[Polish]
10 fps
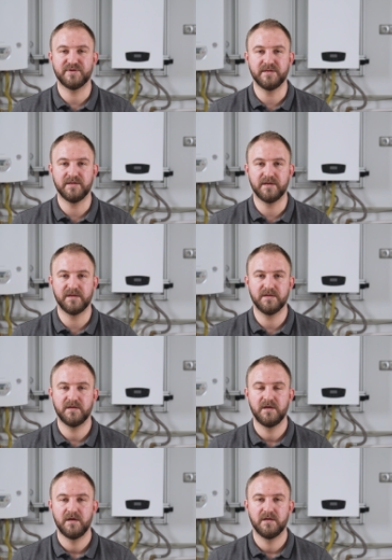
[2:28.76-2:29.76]
przez
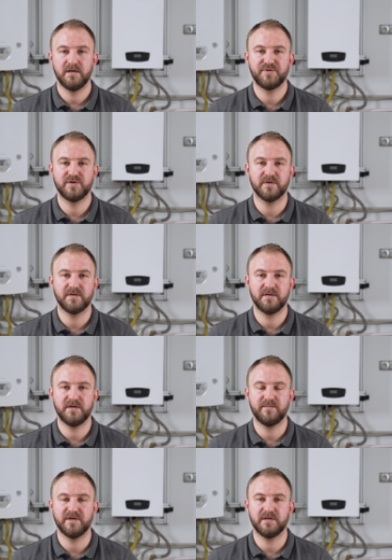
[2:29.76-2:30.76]
internet, np.
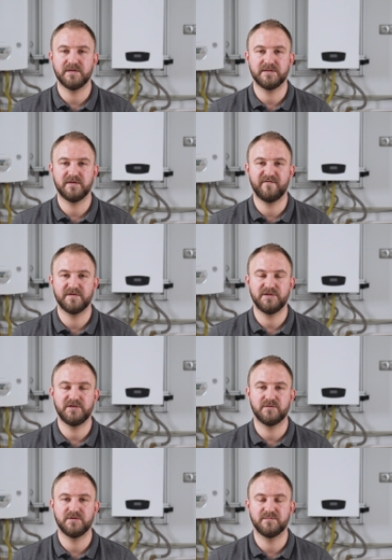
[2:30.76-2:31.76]
Termet
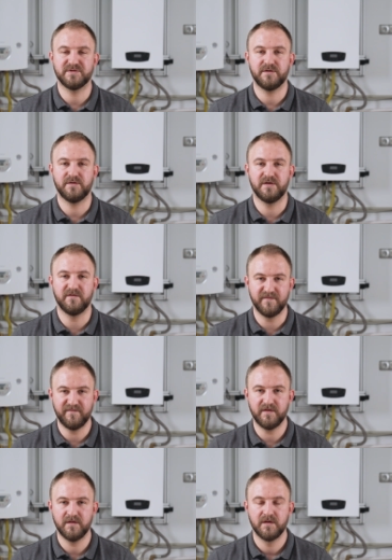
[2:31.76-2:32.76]
ST2801
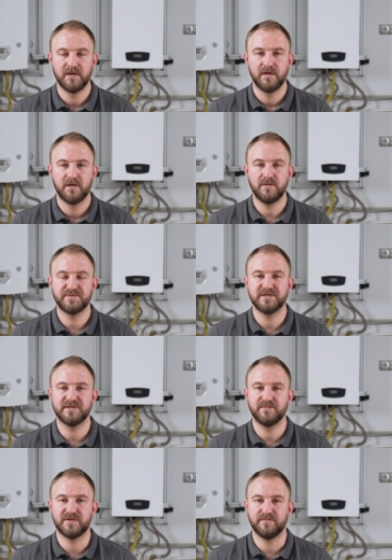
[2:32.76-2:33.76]
Wi-Fi lub
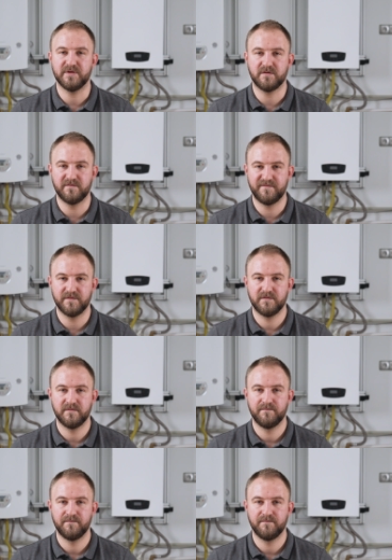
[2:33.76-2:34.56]
system Termet Comfort